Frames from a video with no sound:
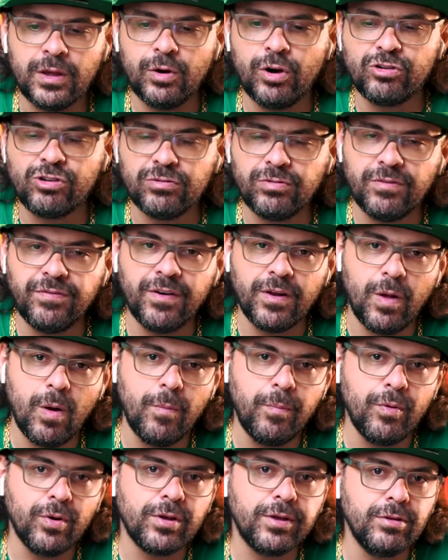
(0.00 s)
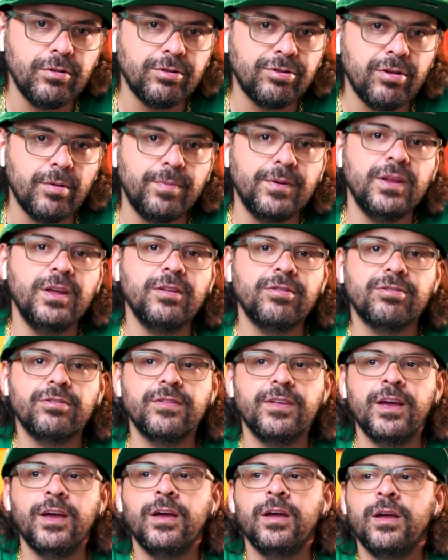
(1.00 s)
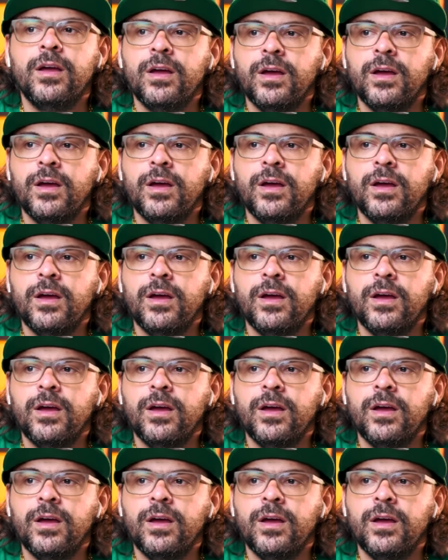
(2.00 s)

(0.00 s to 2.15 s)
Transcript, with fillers: E hoje eu vou falar um pouquinho sobre isso, né?